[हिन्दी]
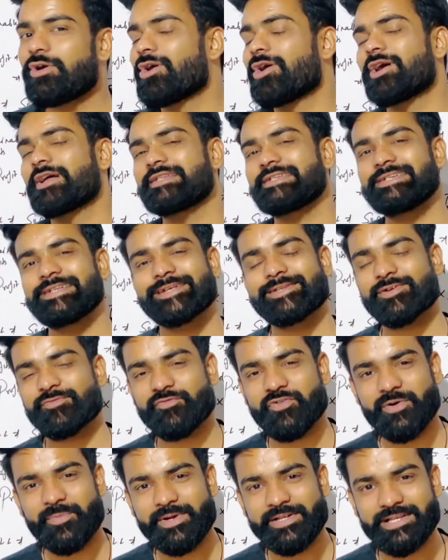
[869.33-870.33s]
और जीनियस ऑफ
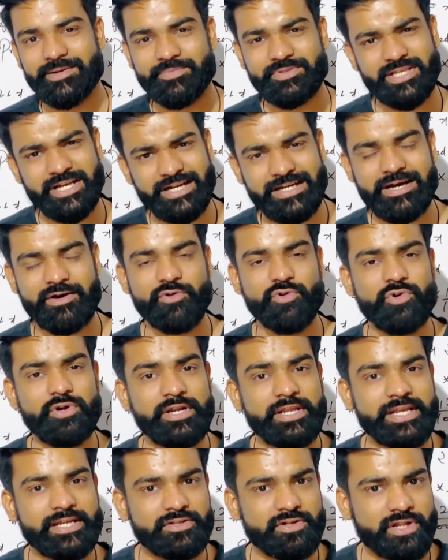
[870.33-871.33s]
कॉमर्स अब तक डाउनलोड
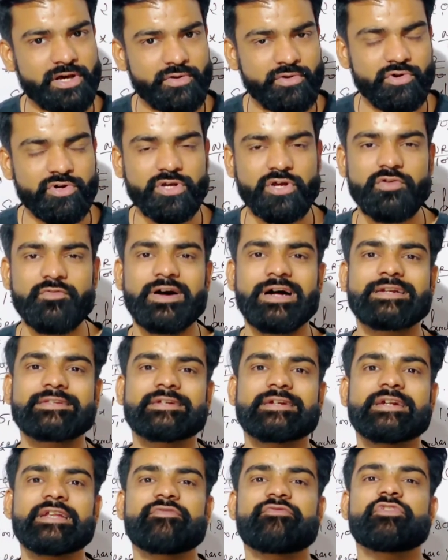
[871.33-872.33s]
नहीं किया तो डाउनलोड करो आर
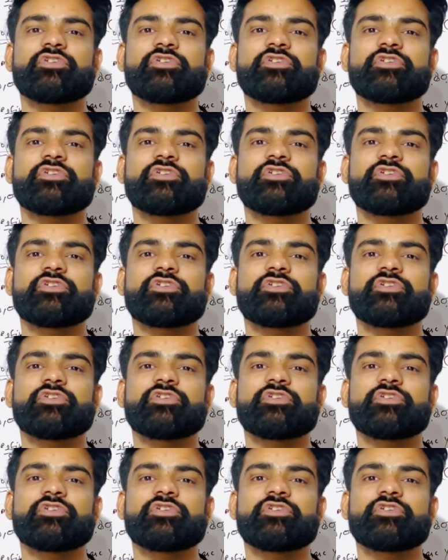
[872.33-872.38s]
संडे